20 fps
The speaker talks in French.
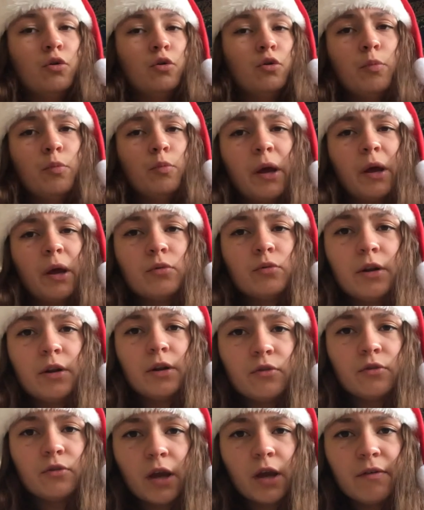le Père Noël
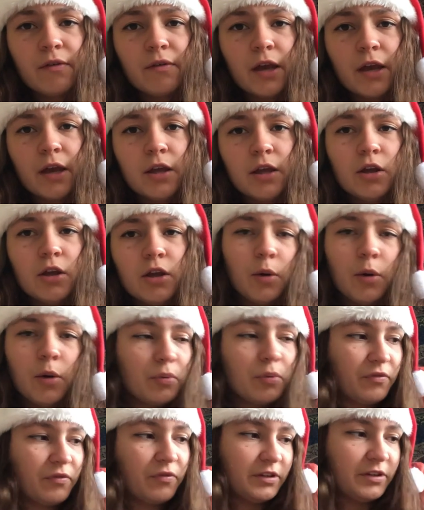se réveille un
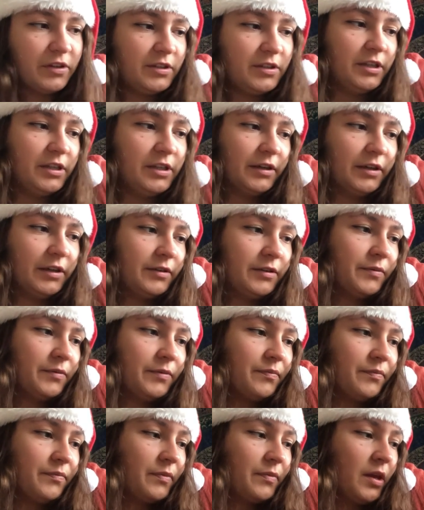peu fatigué,
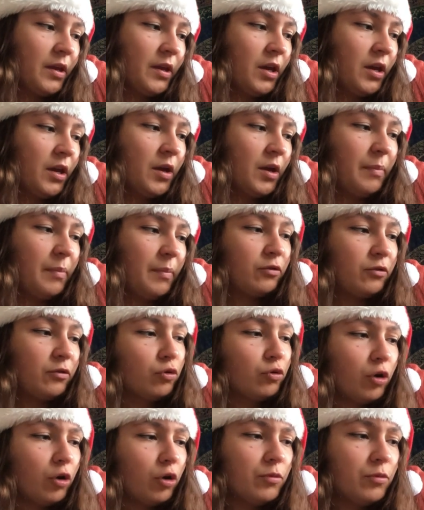parce que
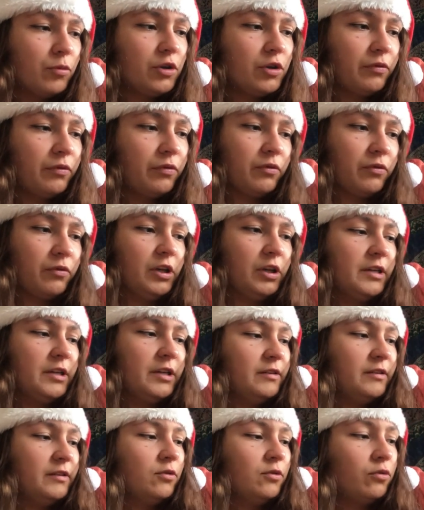Tom Chiffon s'est
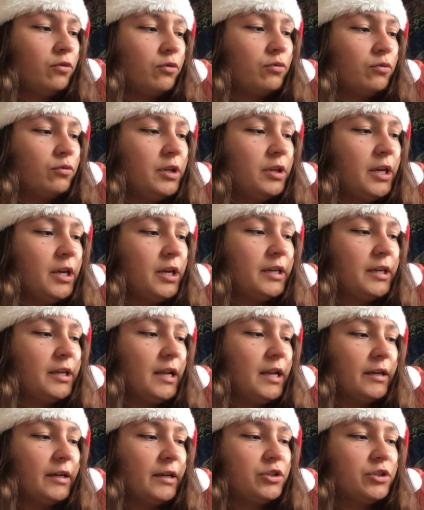glissé dans son lit et qu'il
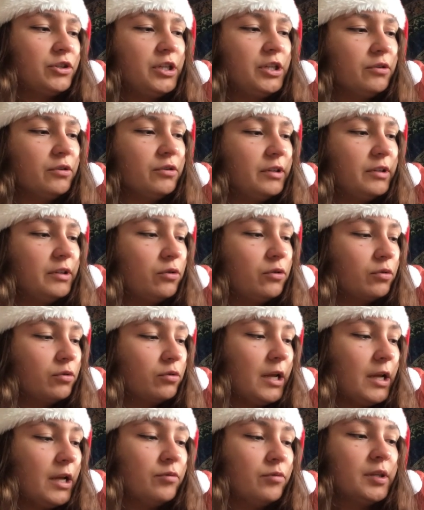a gigoté toute
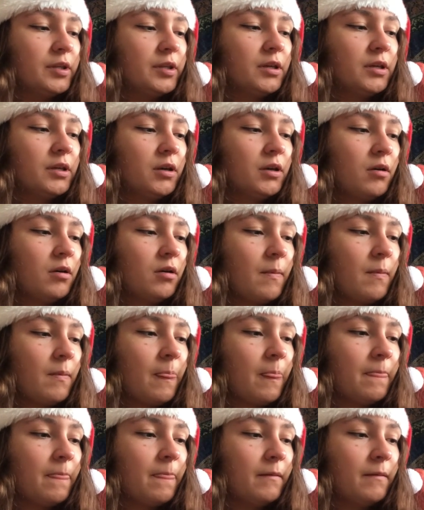la nuit.
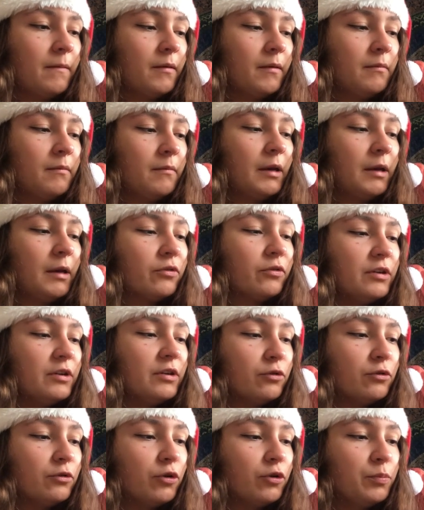Mais quand il
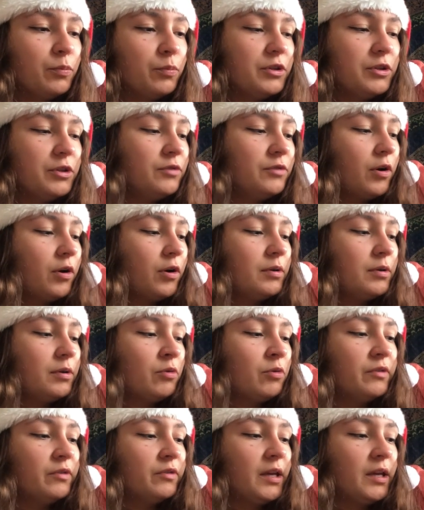entend une petite voix lui
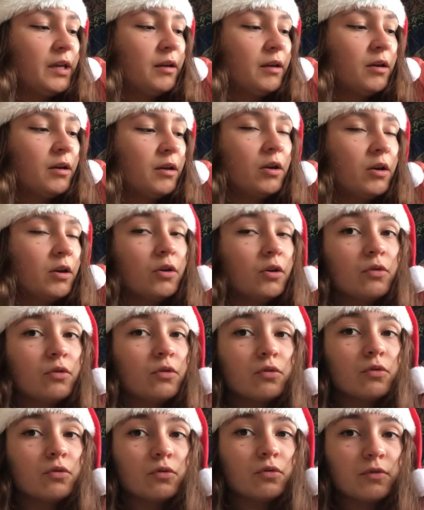demander
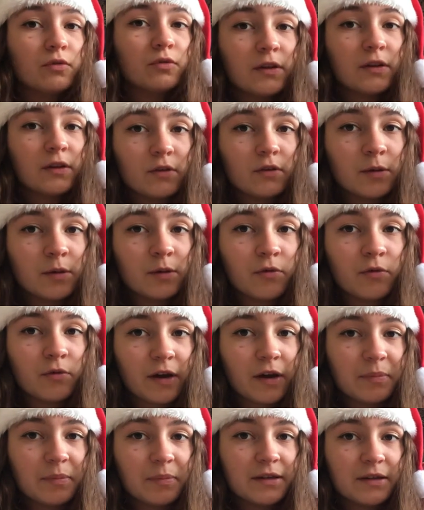tu sais ce qui me
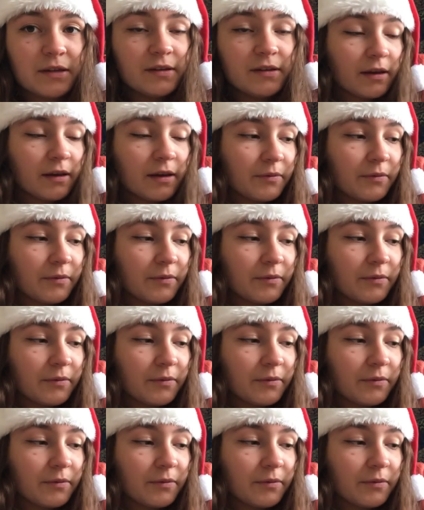ferait plaisir